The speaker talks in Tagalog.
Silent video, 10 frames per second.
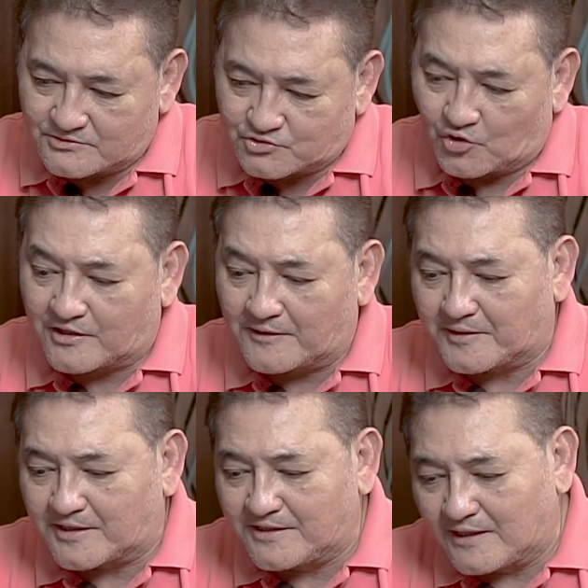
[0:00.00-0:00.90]
Storya
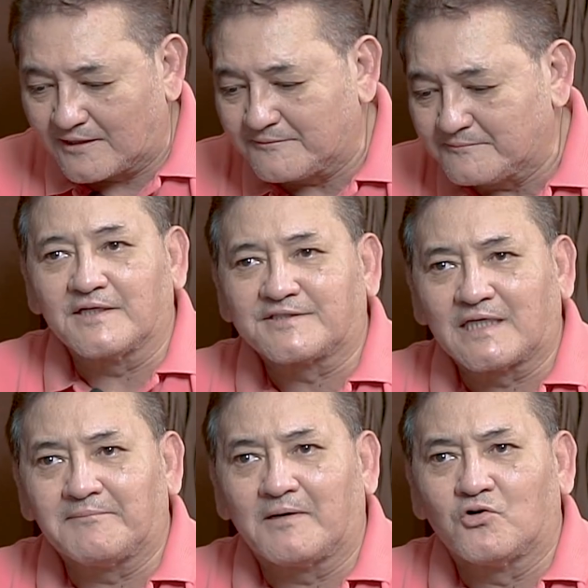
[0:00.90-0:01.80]
pa rin yan.
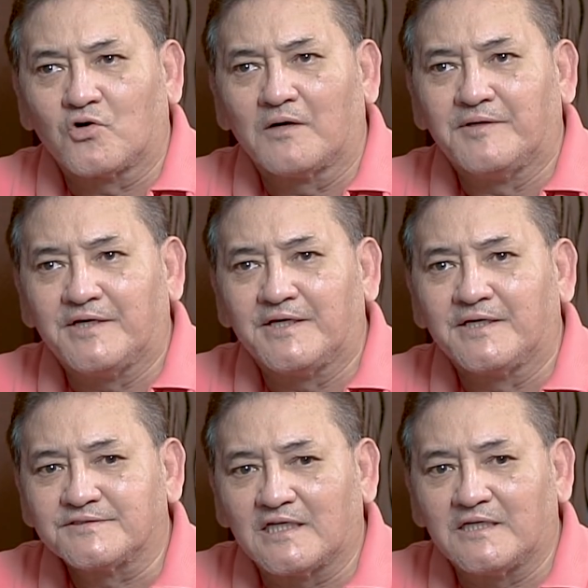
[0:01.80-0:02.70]
Nagsama ho
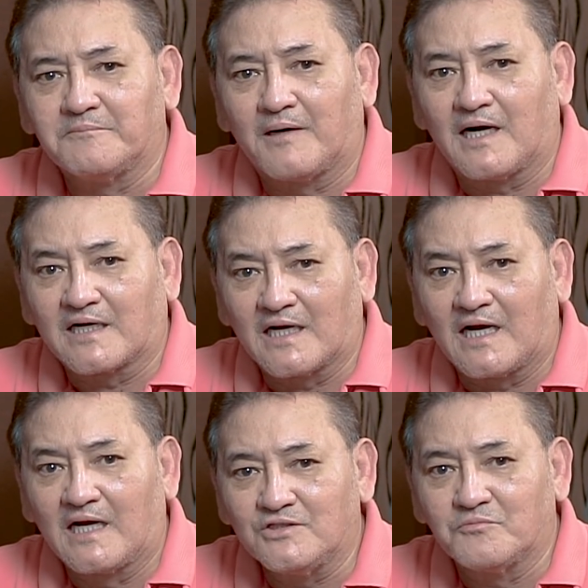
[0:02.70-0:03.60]
kami sa
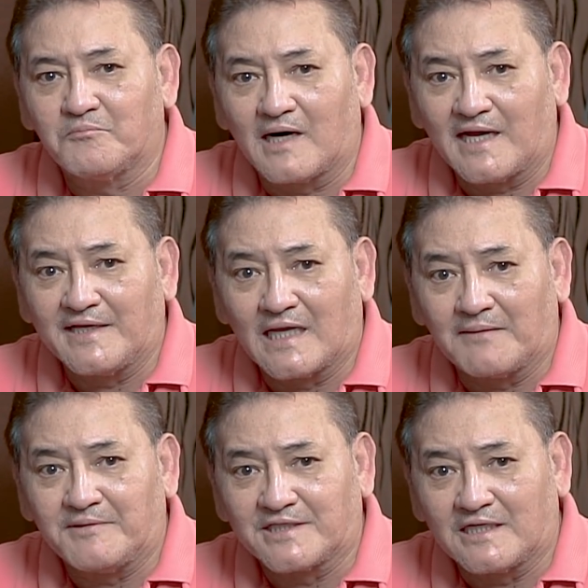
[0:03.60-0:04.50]
Limbaga. Yung bahay
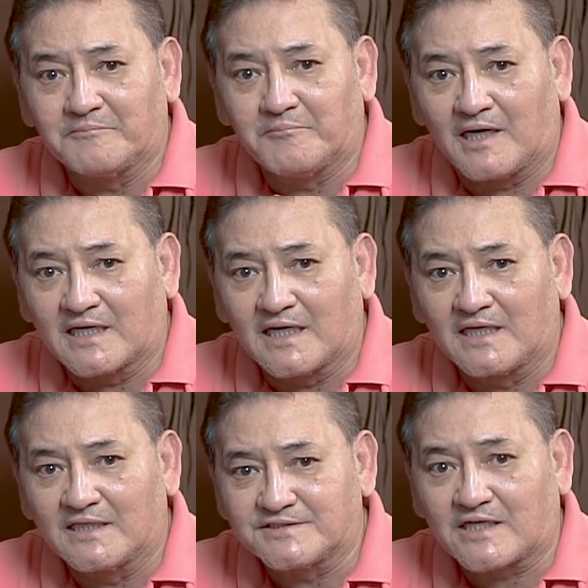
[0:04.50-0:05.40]
namin sa
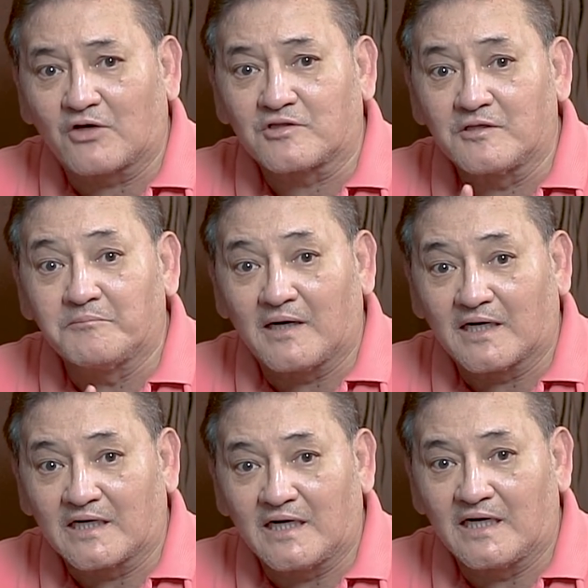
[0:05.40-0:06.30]
Limbaga, Scout
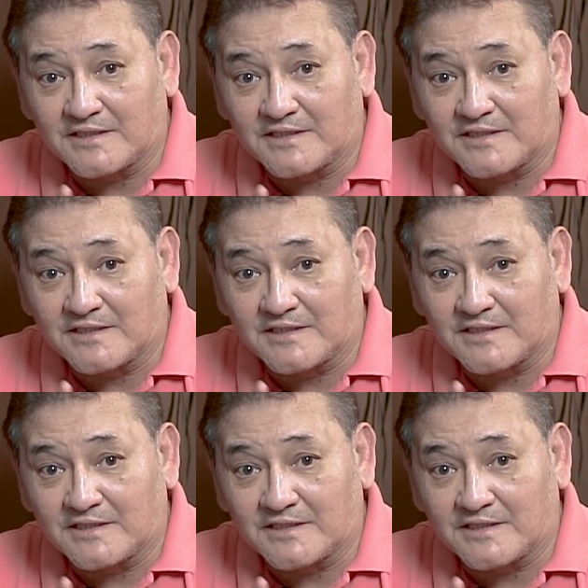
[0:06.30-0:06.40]
Limbaga.